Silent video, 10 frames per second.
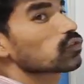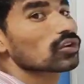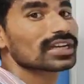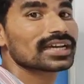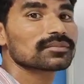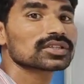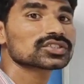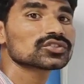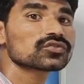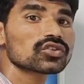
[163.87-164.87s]
ఫోర్
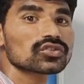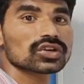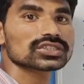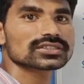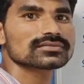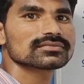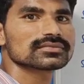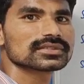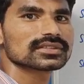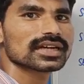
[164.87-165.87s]
నెంబర్స్ ఫోర్ వర్డ్స్
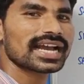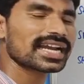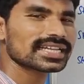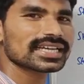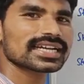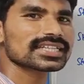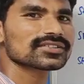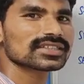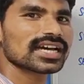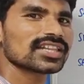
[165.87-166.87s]
అక్కడ దాకా
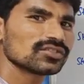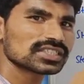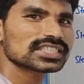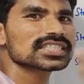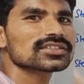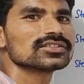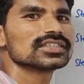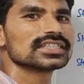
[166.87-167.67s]
అర్థమైంది అది నువ్వు ఇచ్చేసావు